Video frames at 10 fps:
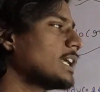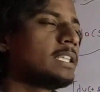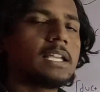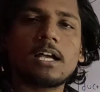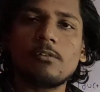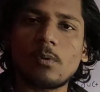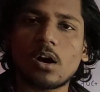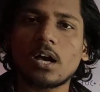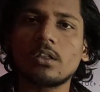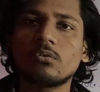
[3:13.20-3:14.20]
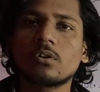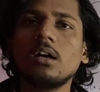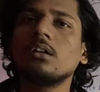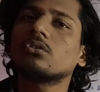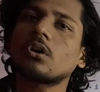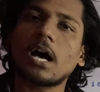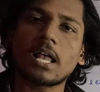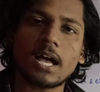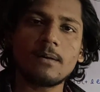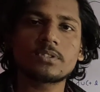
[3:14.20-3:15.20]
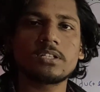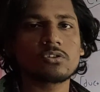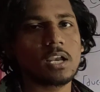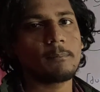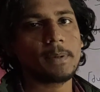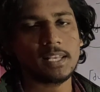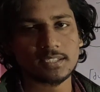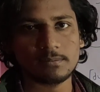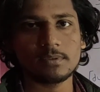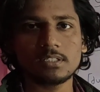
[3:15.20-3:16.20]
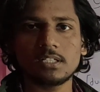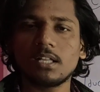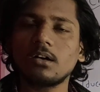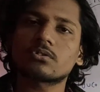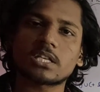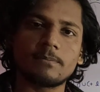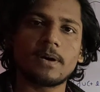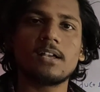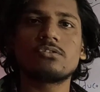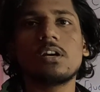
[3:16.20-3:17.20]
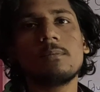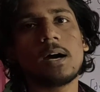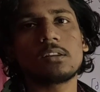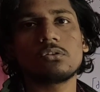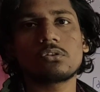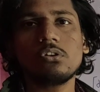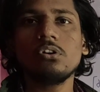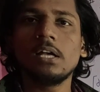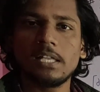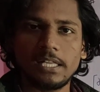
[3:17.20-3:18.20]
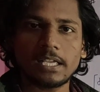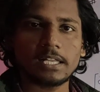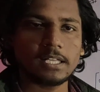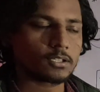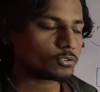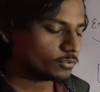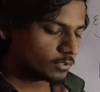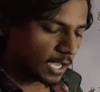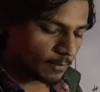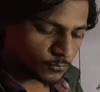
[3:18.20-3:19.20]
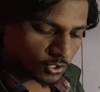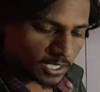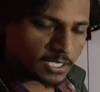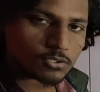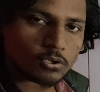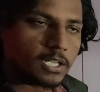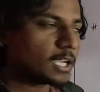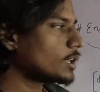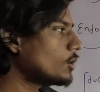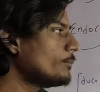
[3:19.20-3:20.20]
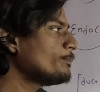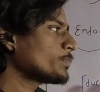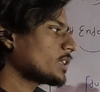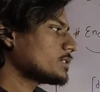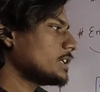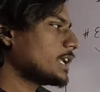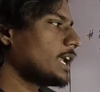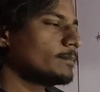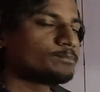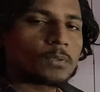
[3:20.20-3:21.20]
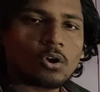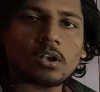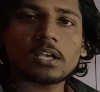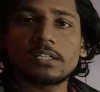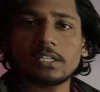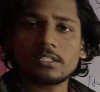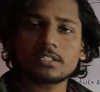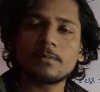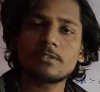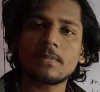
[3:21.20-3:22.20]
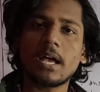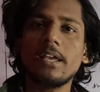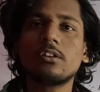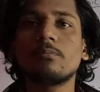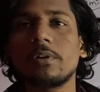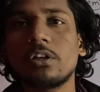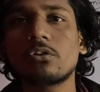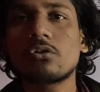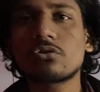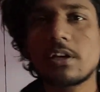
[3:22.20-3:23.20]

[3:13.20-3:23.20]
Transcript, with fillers: लिखने का भी मौका दूंगा तो आराम से जो है आप पहले समझ लेना उसके बाद जो है बातों को लिख लेना तो आप जो है इसको लिख लो ठीक है और अगर ना समझ में आए तो वीडियो को